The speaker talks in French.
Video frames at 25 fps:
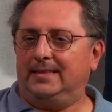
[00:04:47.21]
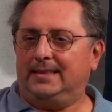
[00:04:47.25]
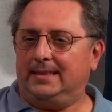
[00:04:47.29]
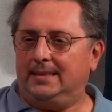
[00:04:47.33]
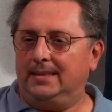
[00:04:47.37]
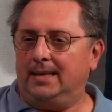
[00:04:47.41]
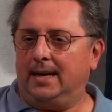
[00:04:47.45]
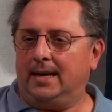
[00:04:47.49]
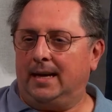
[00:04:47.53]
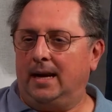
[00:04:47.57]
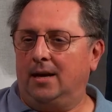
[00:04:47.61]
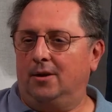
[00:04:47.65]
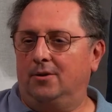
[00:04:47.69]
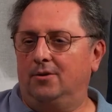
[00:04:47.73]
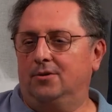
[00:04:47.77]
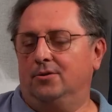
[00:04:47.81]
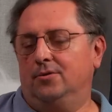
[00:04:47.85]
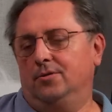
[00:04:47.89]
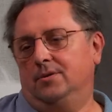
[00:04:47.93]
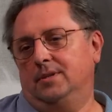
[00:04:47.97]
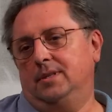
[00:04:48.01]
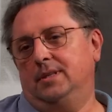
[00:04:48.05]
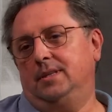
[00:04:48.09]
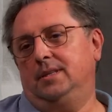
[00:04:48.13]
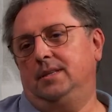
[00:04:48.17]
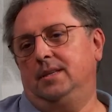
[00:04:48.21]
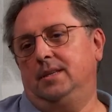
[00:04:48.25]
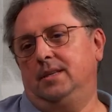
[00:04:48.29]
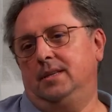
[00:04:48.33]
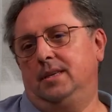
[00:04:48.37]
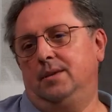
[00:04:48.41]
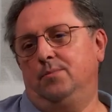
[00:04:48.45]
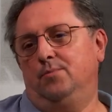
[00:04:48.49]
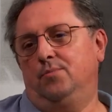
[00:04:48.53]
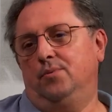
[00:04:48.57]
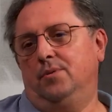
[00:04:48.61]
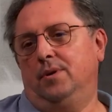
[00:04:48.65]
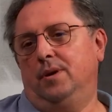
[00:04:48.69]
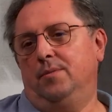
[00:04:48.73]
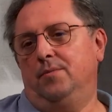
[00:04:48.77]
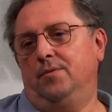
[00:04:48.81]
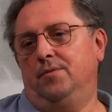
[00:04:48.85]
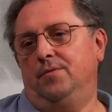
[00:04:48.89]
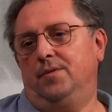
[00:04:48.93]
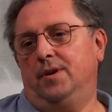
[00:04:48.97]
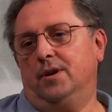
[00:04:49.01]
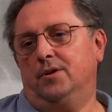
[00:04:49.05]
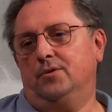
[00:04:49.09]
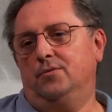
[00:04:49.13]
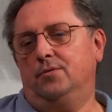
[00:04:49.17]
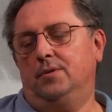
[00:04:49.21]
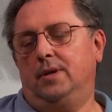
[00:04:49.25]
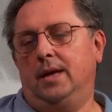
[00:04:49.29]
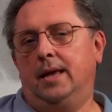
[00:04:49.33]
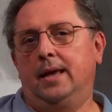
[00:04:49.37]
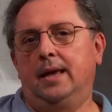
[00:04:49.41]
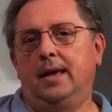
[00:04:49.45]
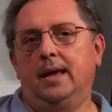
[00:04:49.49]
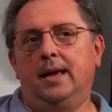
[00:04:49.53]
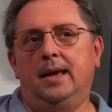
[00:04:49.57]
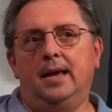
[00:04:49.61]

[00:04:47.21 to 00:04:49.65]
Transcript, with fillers: il y a quelque chose ici qui pourrait me faire chuter.